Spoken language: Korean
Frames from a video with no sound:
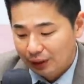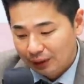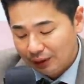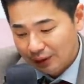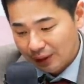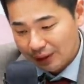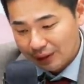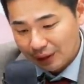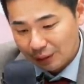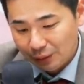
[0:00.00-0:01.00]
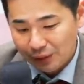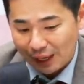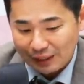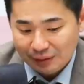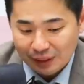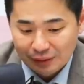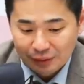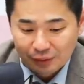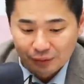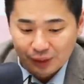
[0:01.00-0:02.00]
이게 이제 오늘 아침 같은
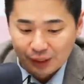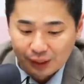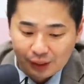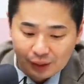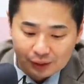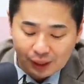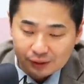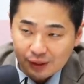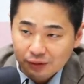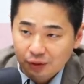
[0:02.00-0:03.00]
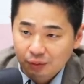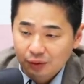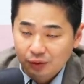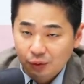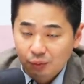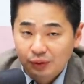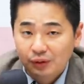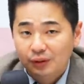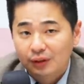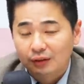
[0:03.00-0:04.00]
경우가 나스닥 선물을 처
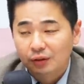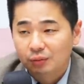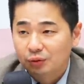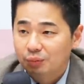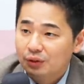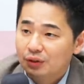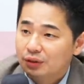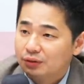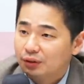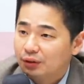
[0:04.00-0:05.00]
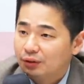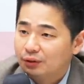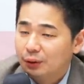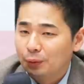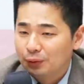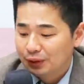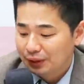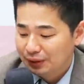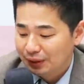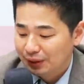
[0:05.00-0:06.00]
밀릴 때 나스닥 선물 좀 밀렸었어요. 근데
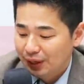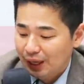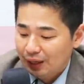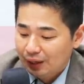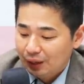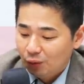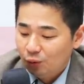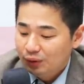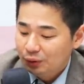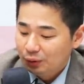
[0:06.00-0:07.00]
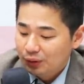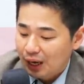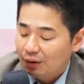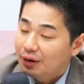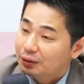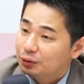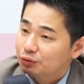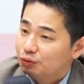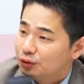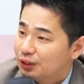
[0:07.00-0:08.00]
그때 이제 오미크론이
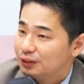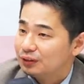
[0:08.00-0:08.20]
하와이도 뚫렸다